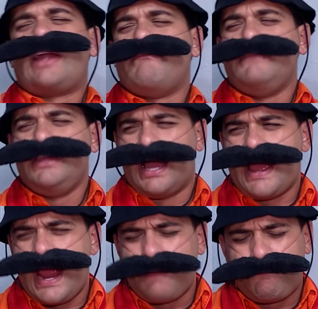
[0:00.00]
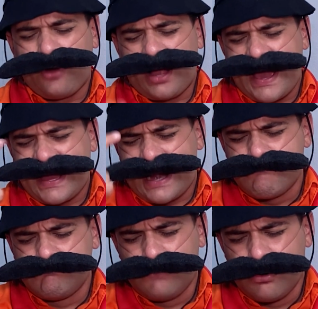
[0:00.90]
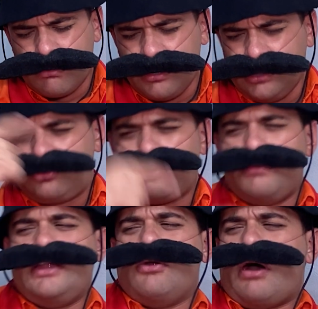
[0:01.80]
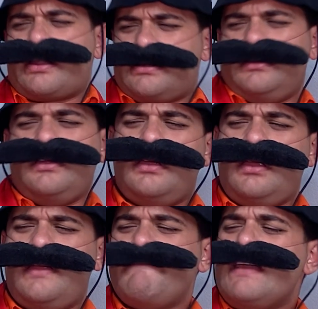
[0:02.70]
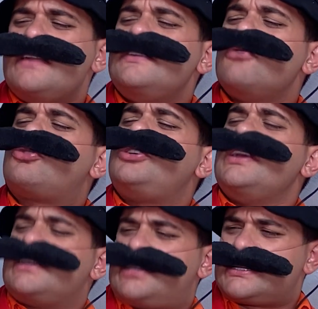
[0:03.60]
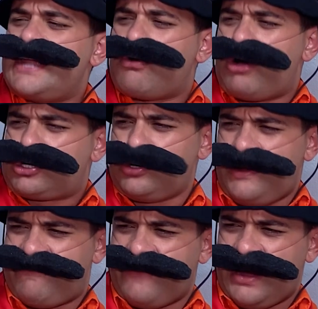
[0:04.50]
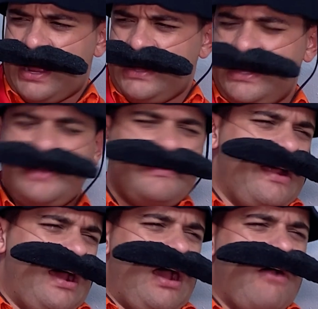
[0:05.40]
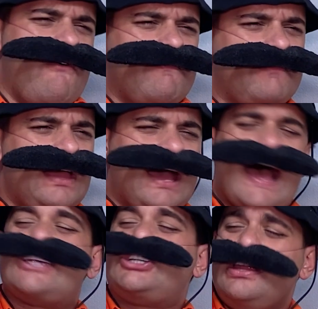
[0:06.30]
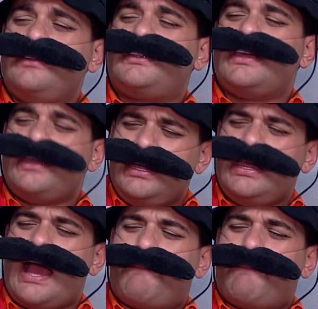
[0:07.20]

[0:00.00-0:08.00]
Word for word: na minha época era muito melhor. Hum, não tinha esses negócios de van aí, não. A gente ia